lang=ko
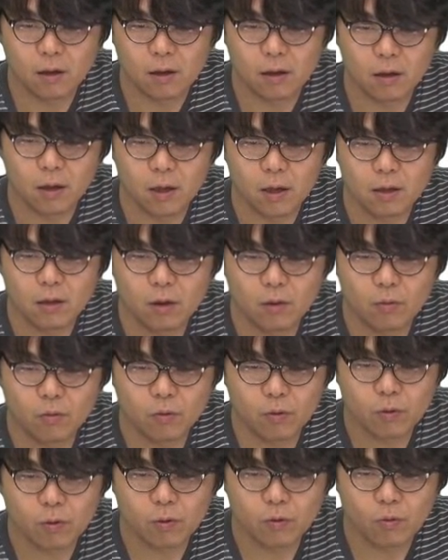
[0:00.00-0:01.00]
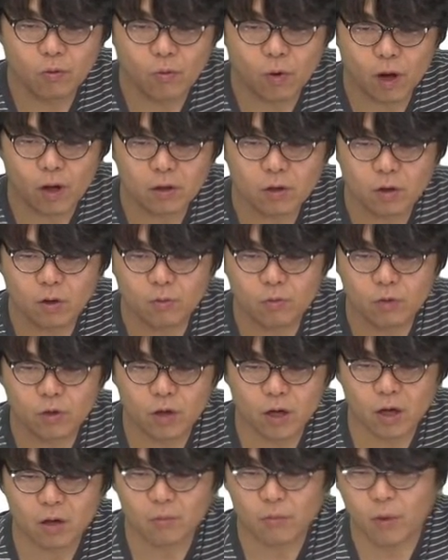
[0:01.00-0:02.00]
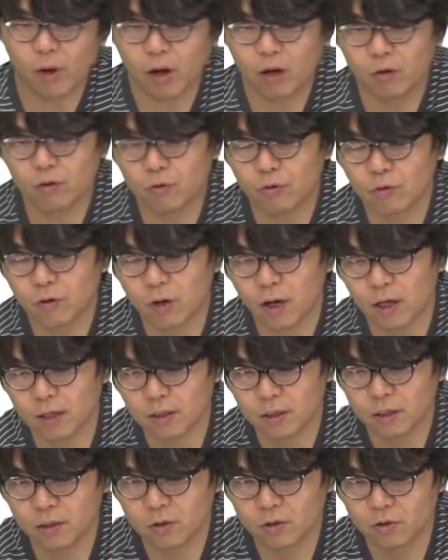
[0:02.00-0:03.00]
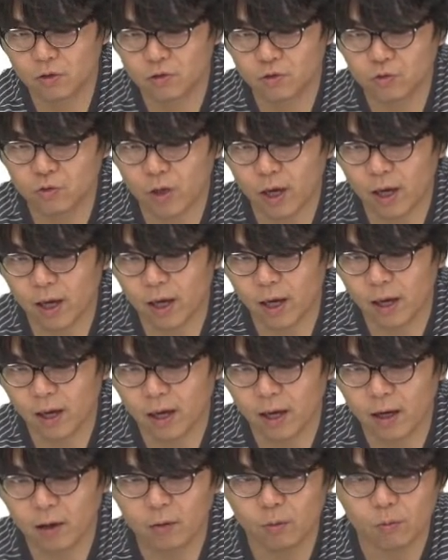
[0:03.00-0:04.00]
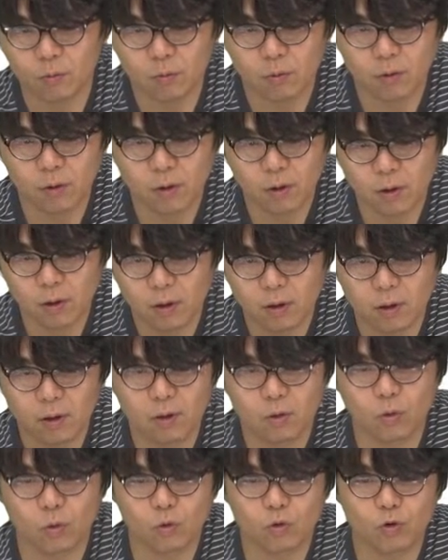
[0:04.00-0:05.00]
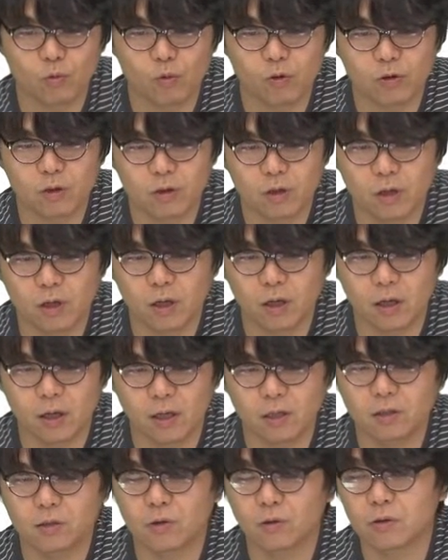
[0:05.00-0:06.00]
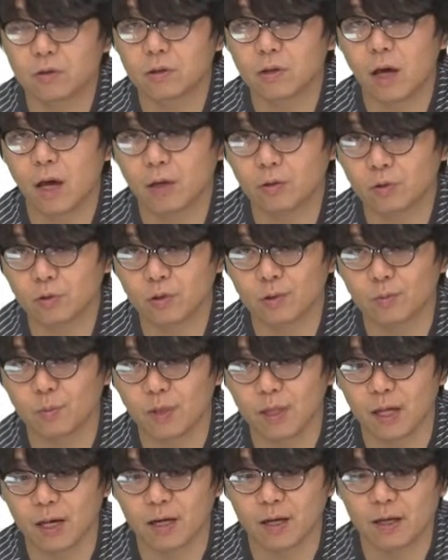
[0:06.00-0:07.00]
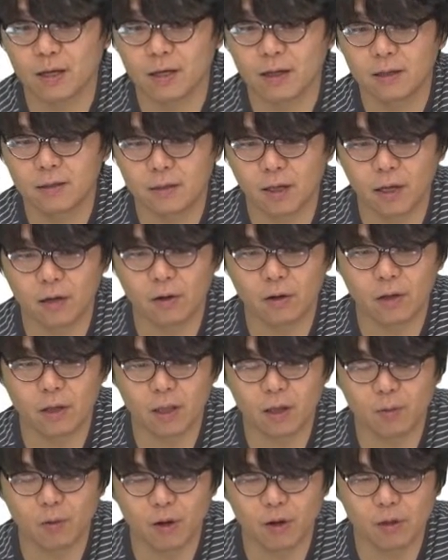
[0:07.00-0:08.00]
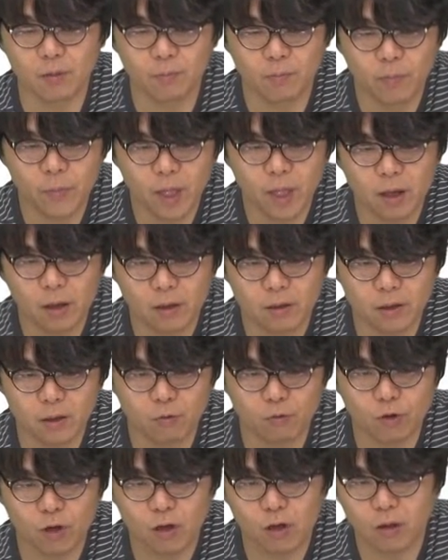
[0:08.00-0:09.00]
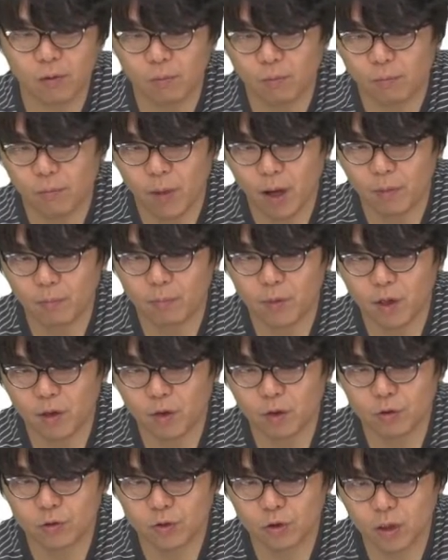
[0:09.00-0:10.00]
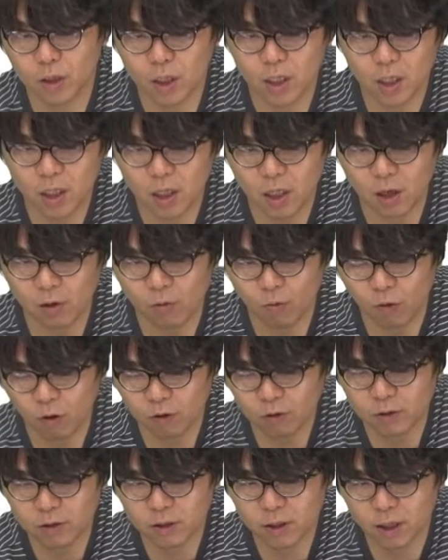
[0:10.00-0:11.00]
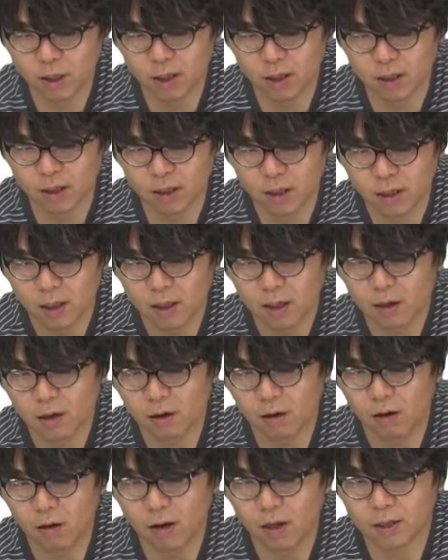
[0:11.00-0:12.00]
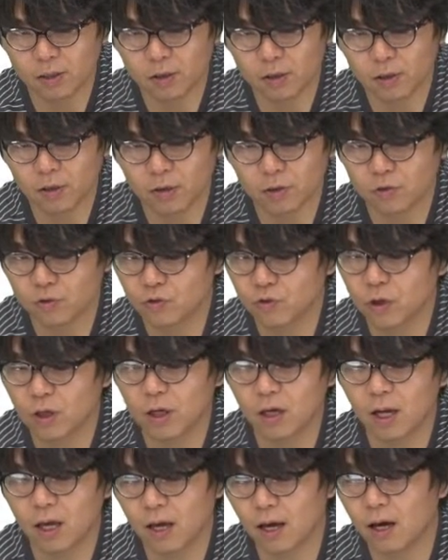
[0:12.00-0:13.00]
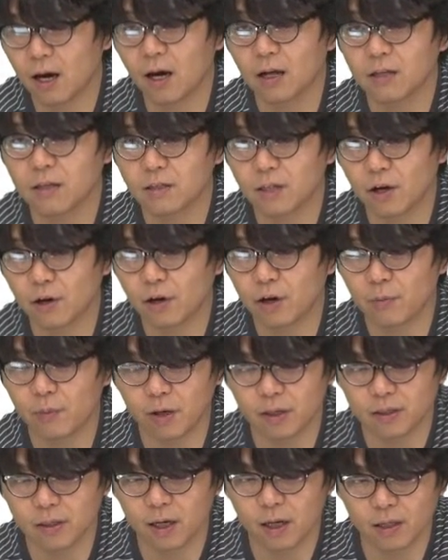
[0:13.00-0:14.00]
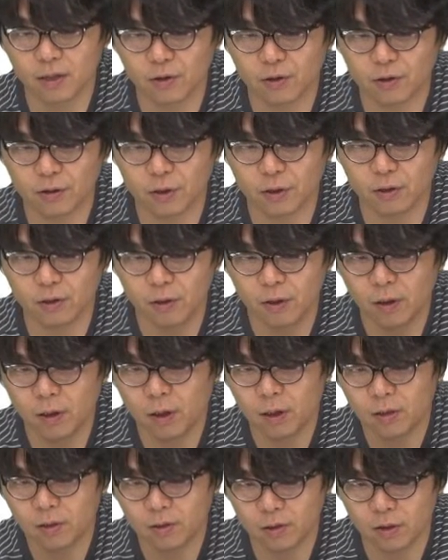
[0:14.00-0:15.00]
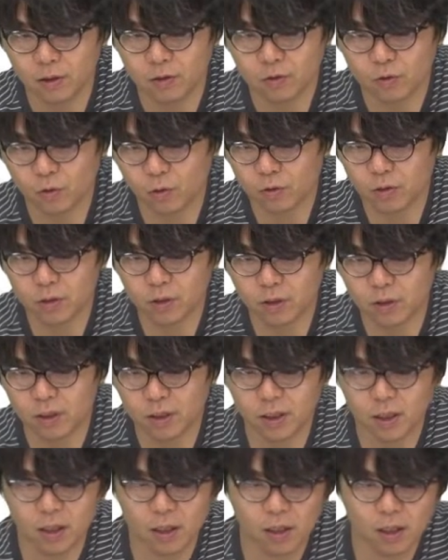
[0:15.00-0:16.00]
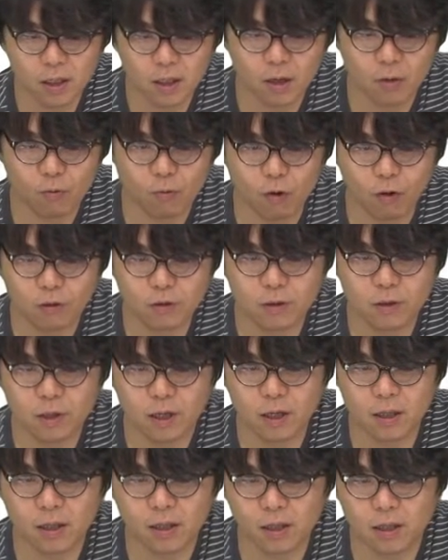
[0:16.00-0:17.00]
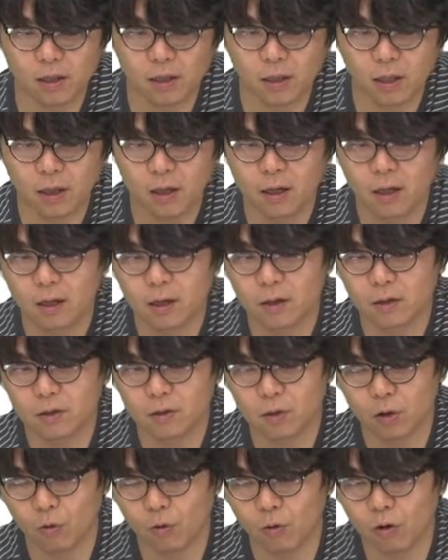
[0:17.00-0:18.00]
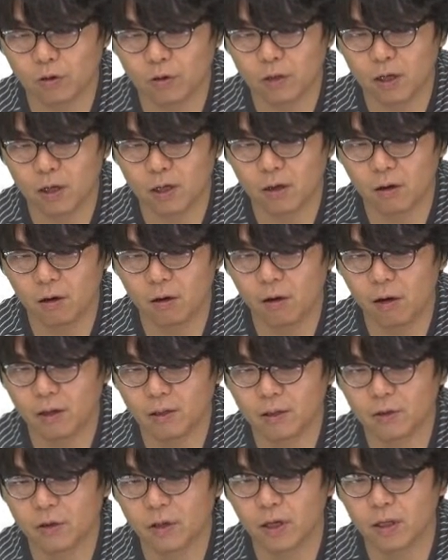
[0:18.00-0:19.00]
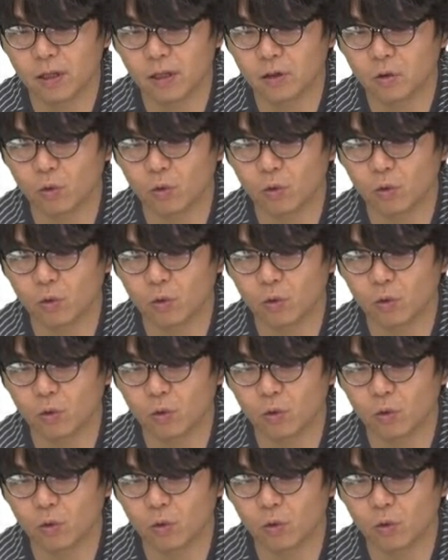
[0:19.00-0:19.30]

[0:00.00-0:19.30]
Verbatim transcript: 리더북, 라이터북이라는 밸류를 가진 두 개의 도큐먼트를 인서트 해줬습니다. 자, 이렇게 되면 이제 우리는 맵 리듀스를 이 워즈라는 컬렉션에서 수행을 해야 하는 상황이 발생하는 거죠. 즉, 소스는 이 워즈에 있는 저 워즈라는 컬렉션에 있는